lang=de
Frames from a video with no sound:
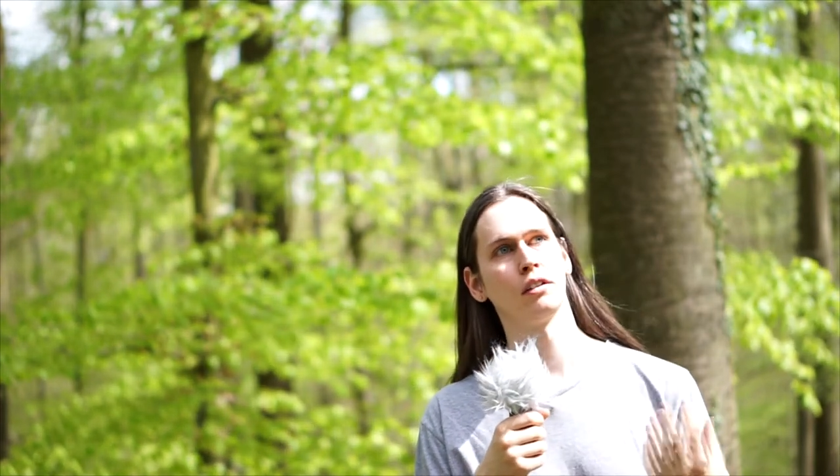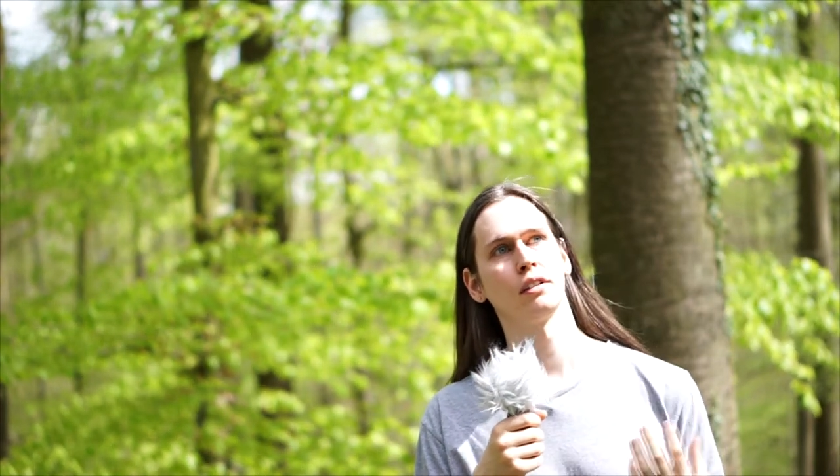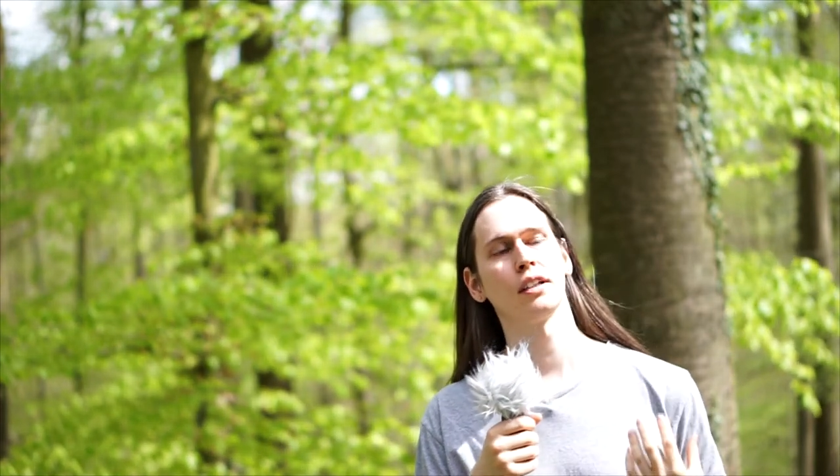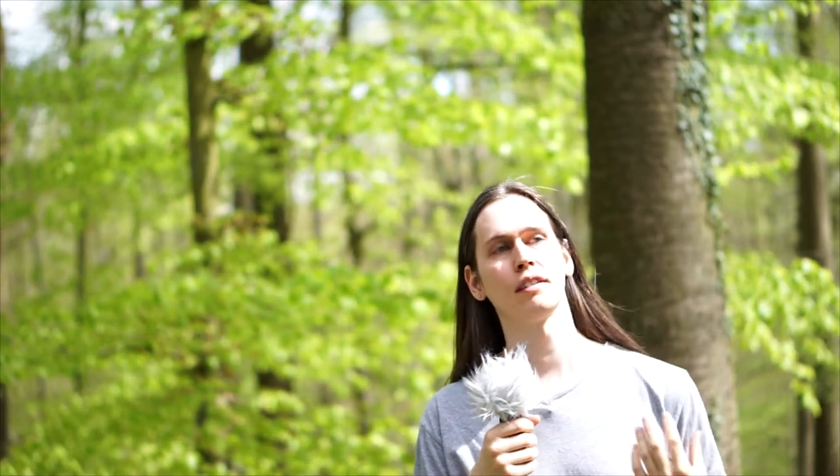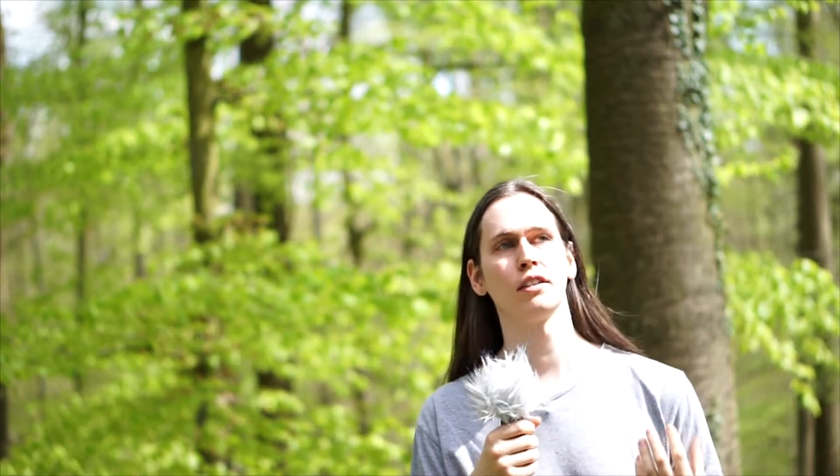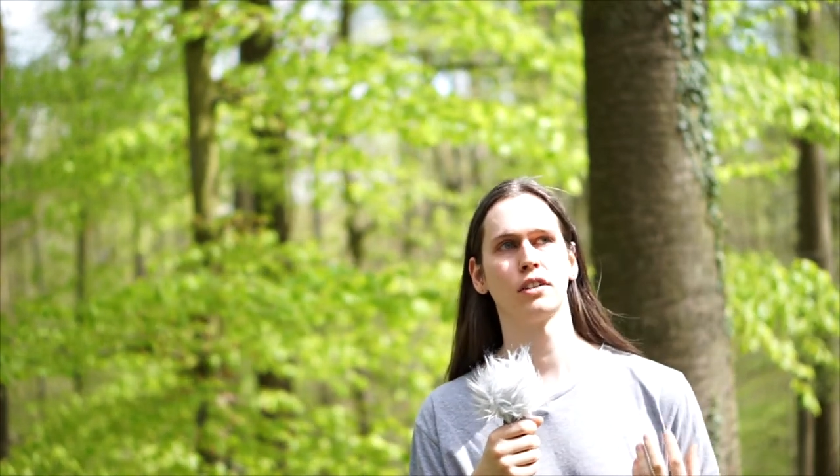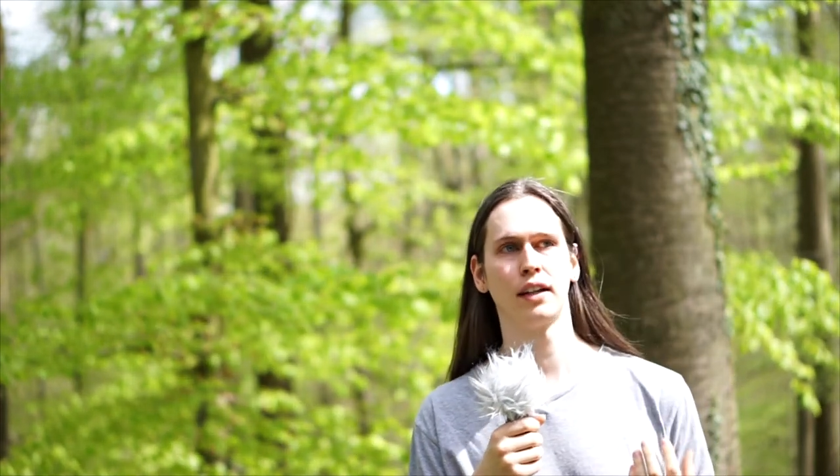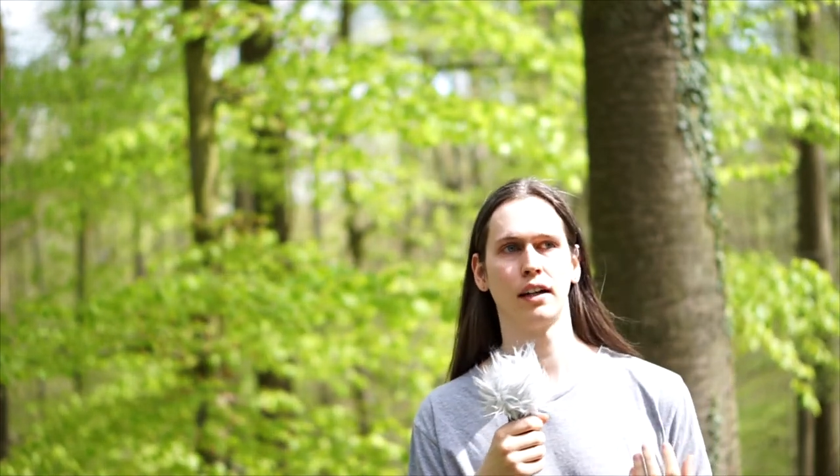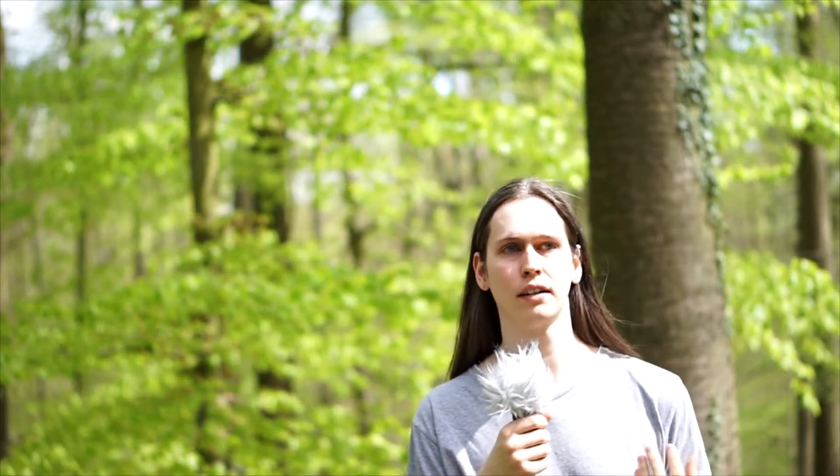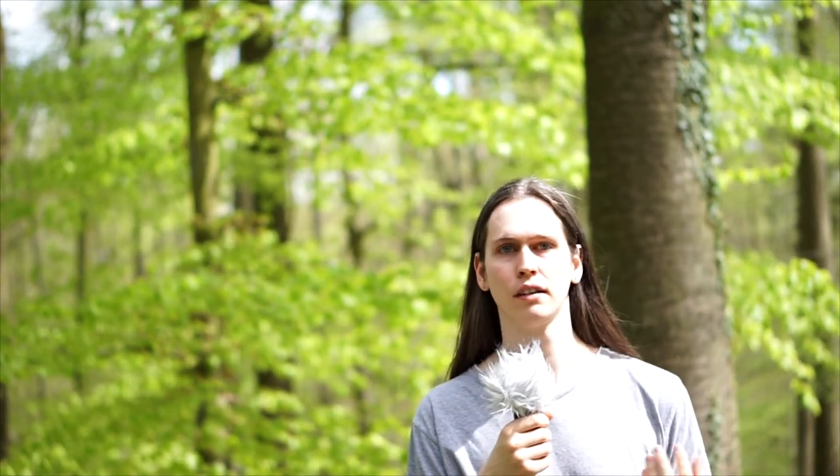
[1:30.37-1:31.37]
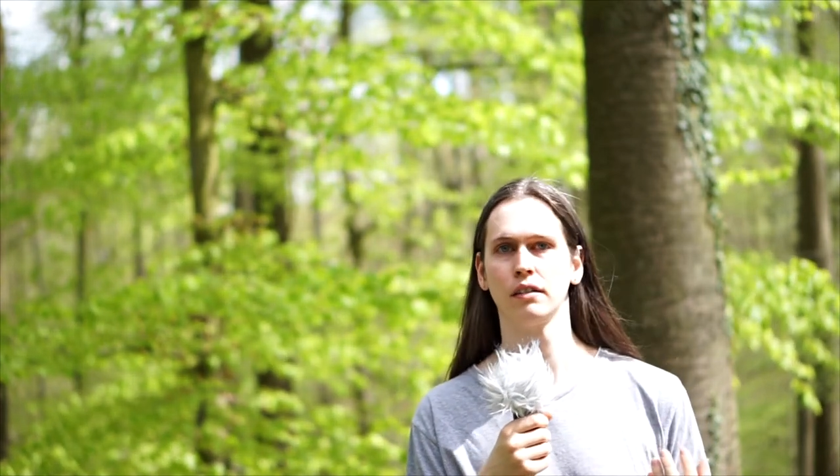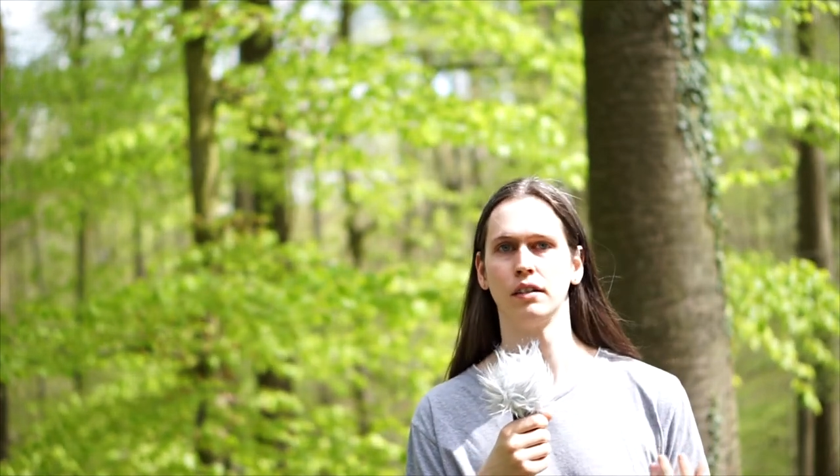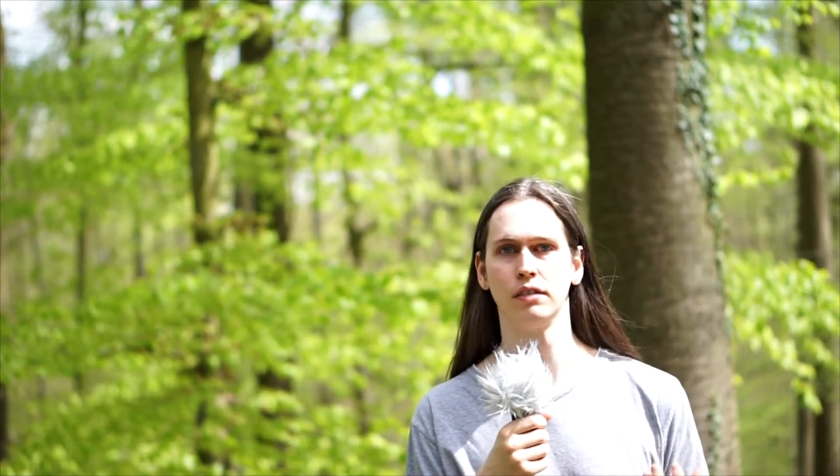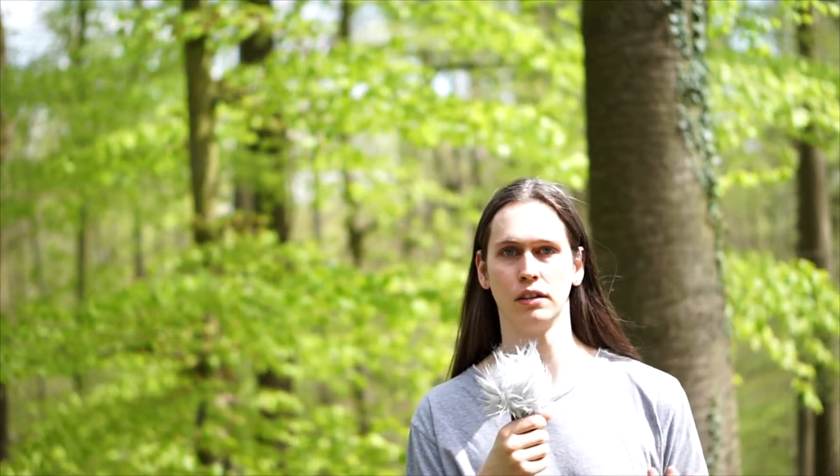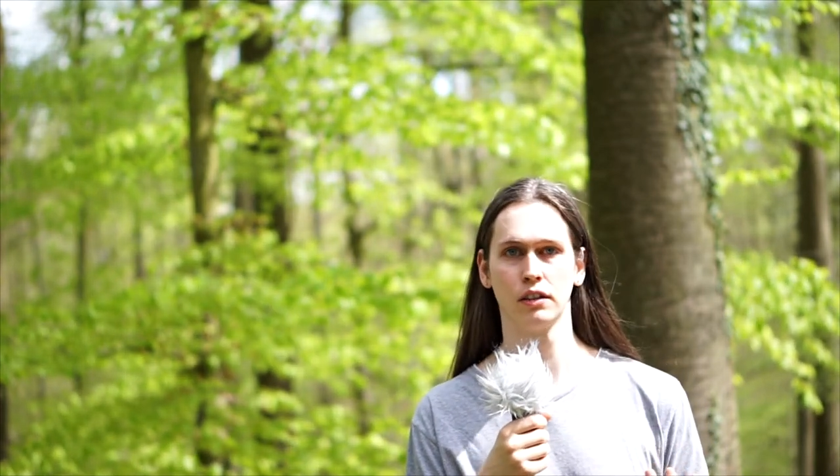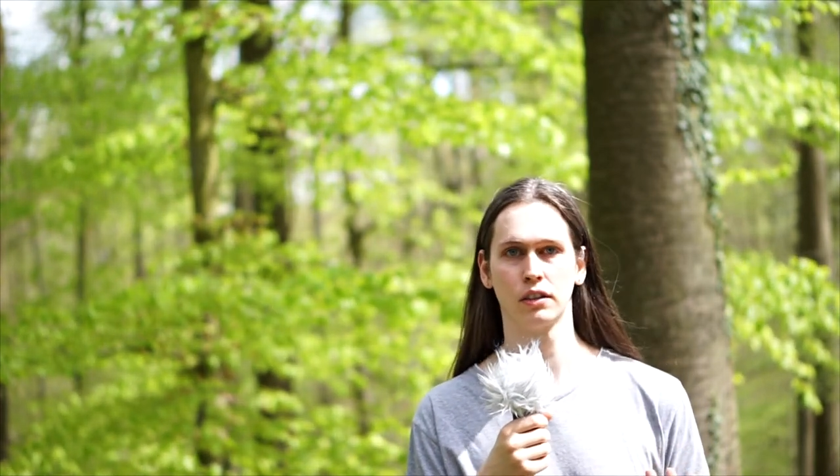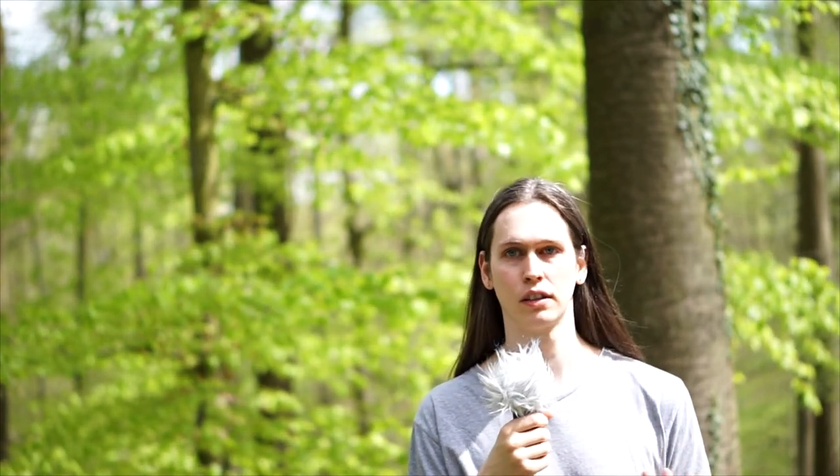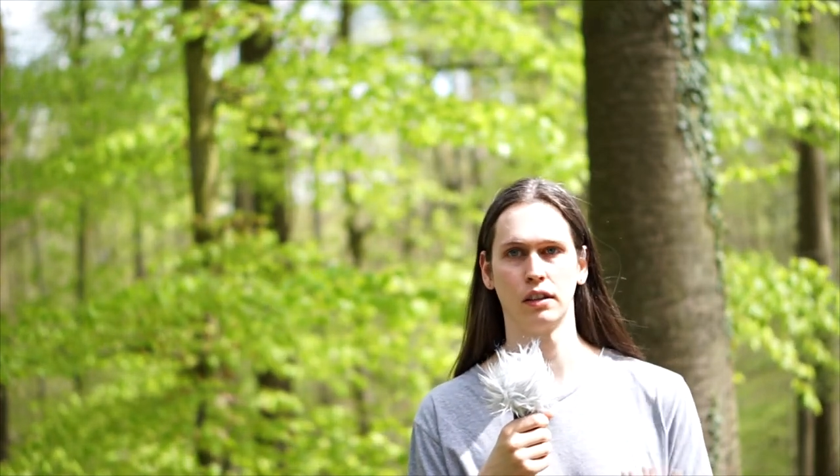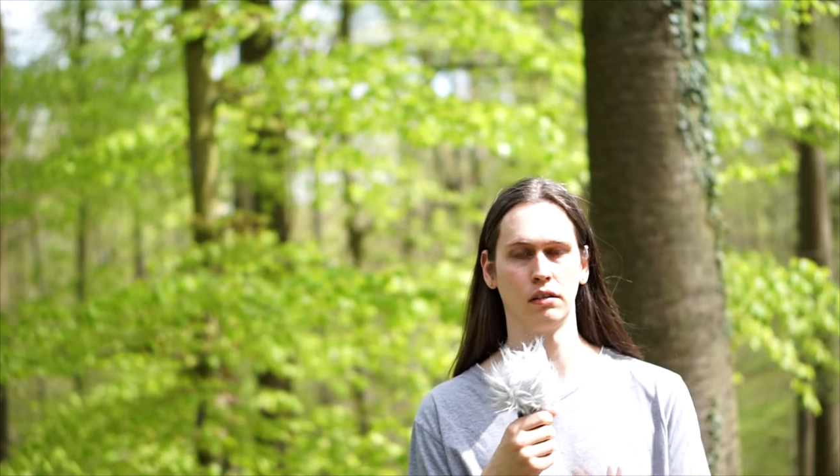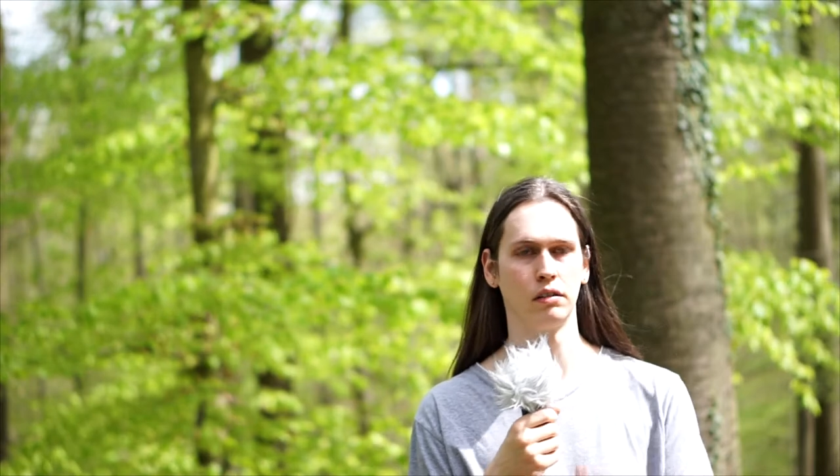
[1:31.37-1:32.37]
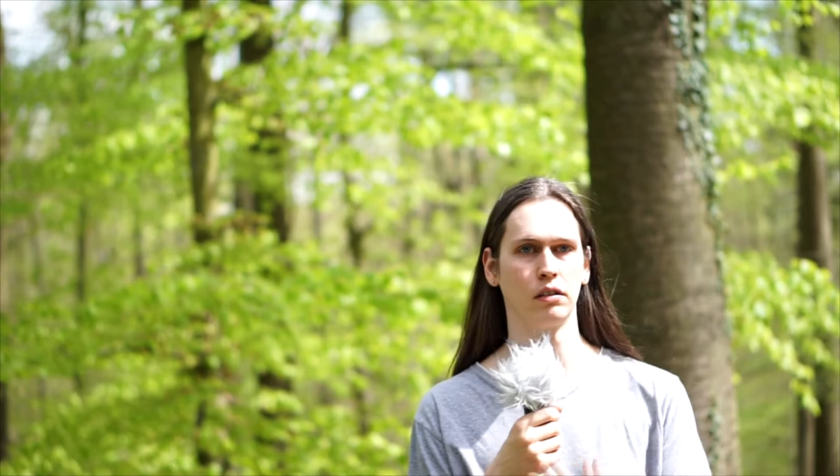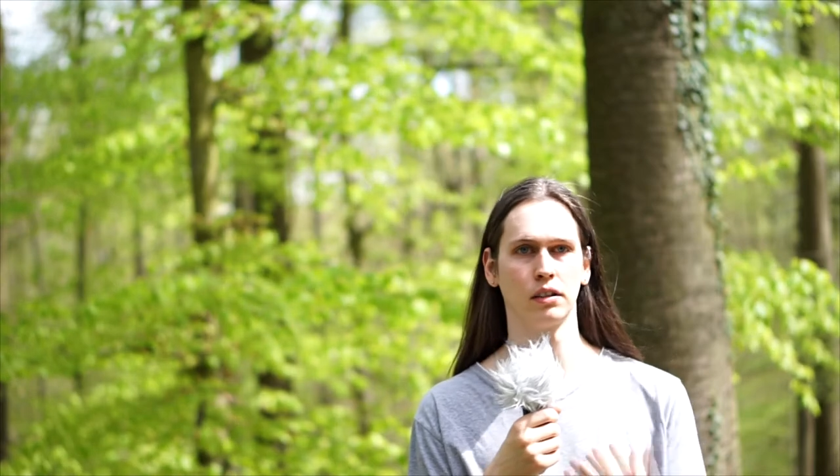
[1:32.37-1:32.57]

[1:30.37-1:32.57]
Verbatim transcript: das verstärkt so die Vorstellung,